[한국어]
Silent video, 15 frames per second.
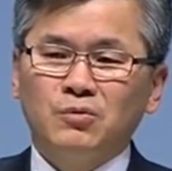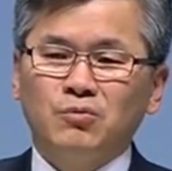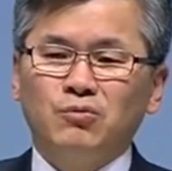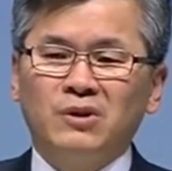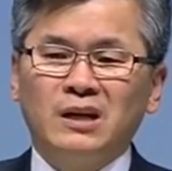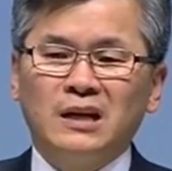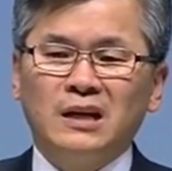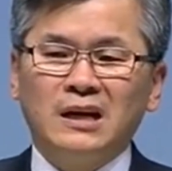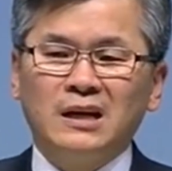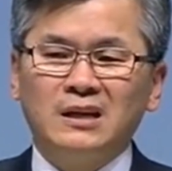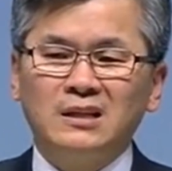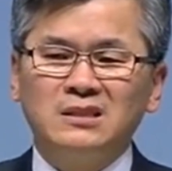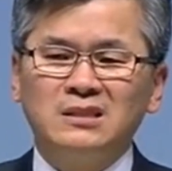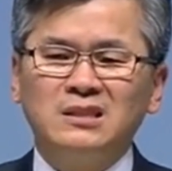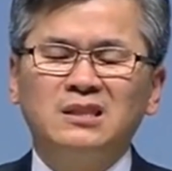우리
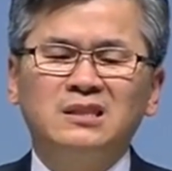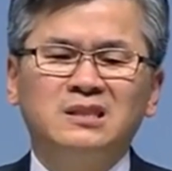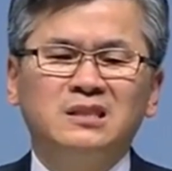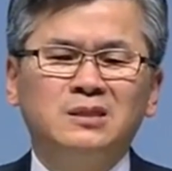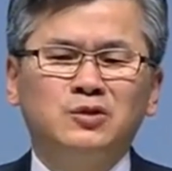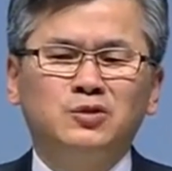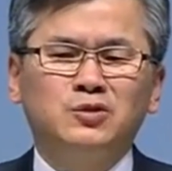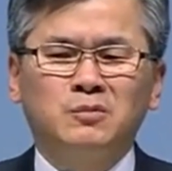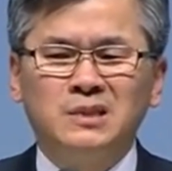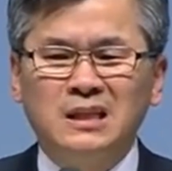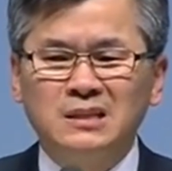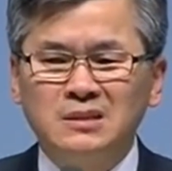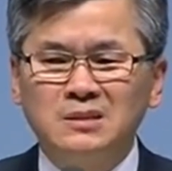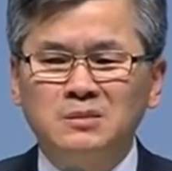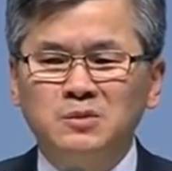아이 시신 좀
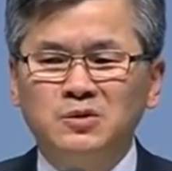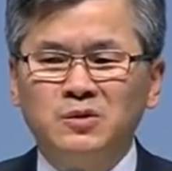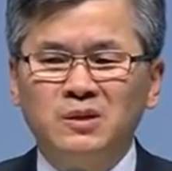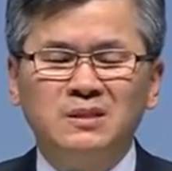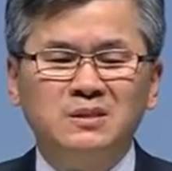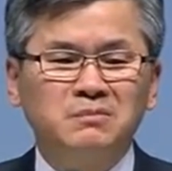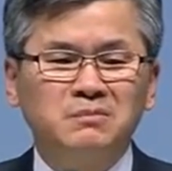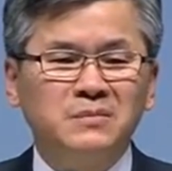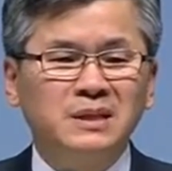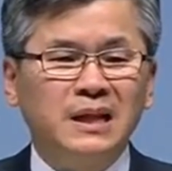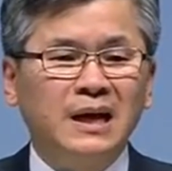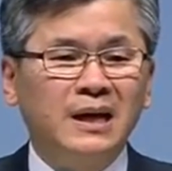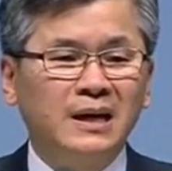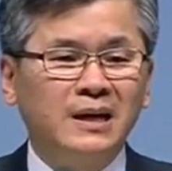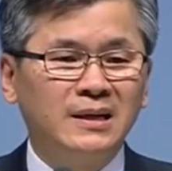찾았으면
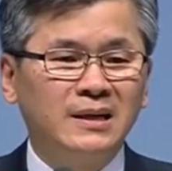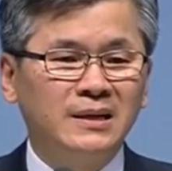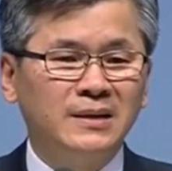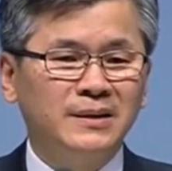좋겠습니다.